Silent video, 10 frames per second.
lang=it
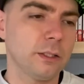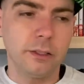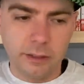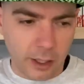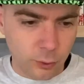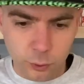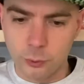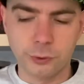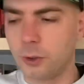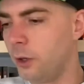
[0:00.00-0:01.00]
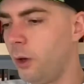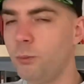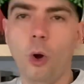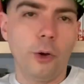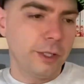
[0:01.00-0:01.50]
gli danno contro,
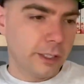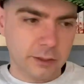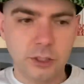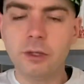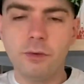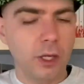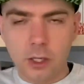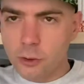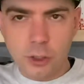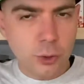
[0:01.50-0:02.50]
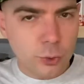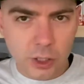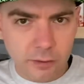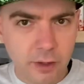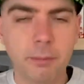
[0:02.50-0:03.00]
buoni, cattivi, gli
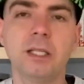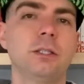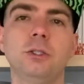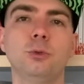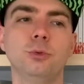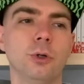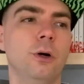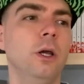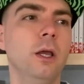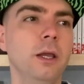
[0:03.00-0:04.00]
succede veramente di tutto.